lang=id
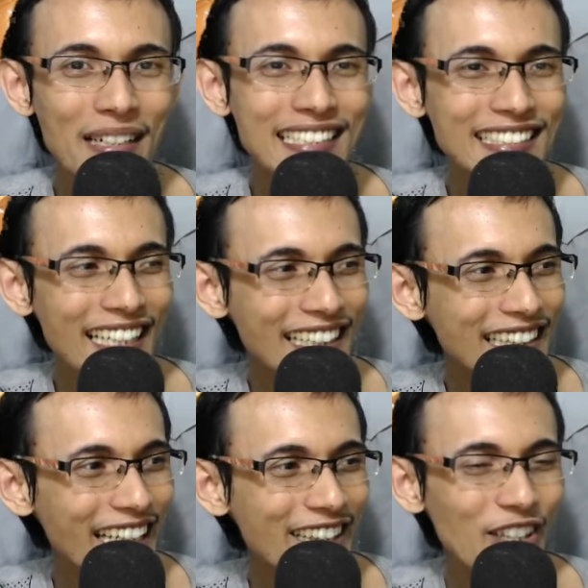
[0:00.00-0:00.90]
ke
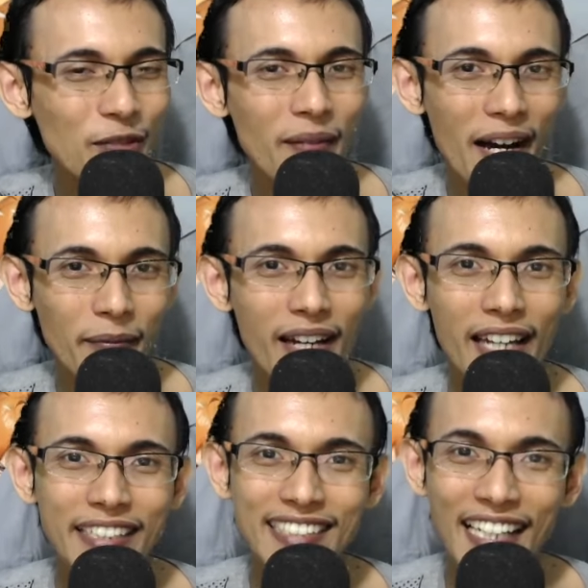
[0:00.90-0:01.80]
Sekte Top Up.
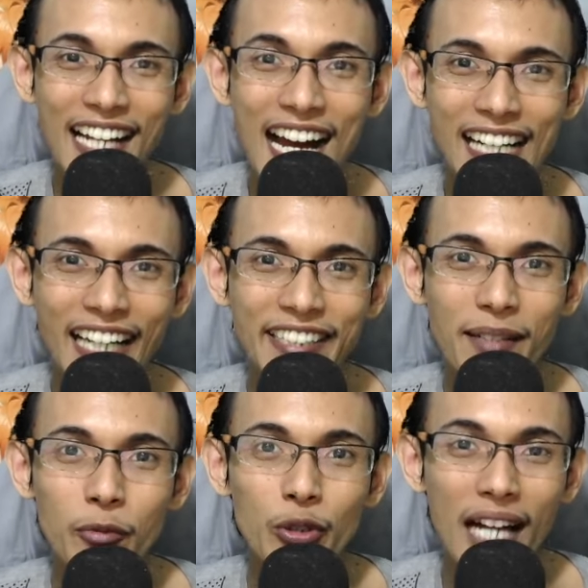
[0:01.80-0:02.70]
Di sana harganya
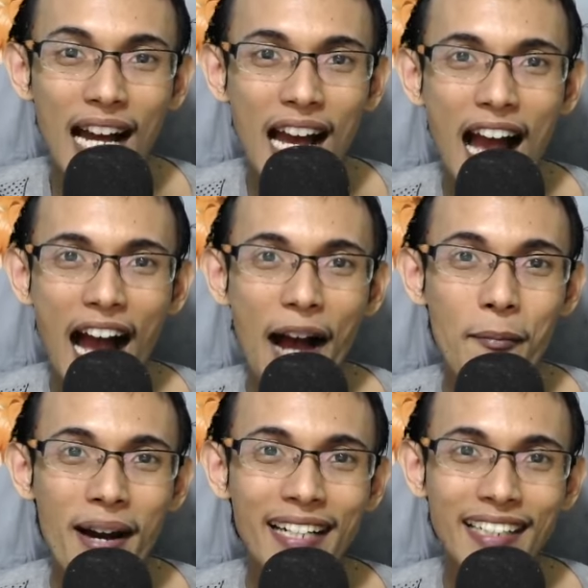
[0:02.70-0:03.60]
murah,
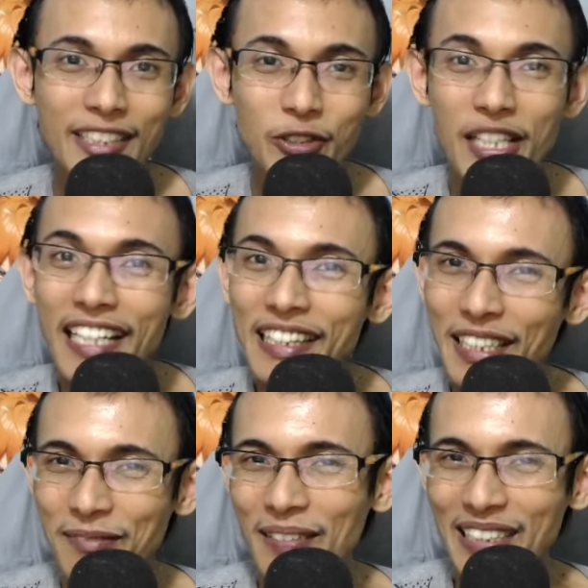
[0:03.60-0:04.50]
aman dan juga
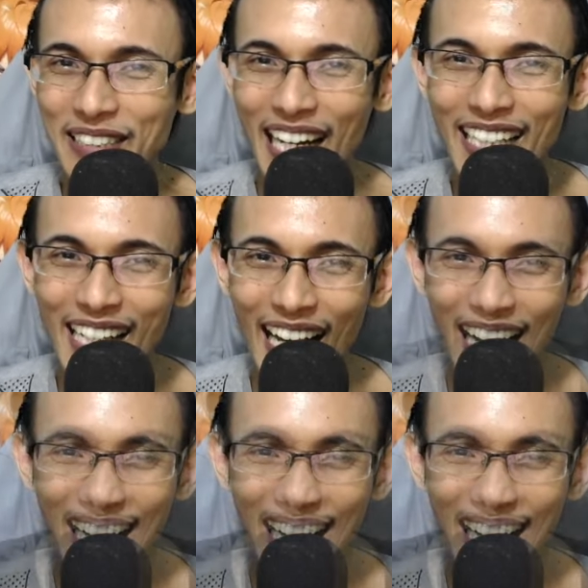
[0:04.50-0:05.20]
terpercaya.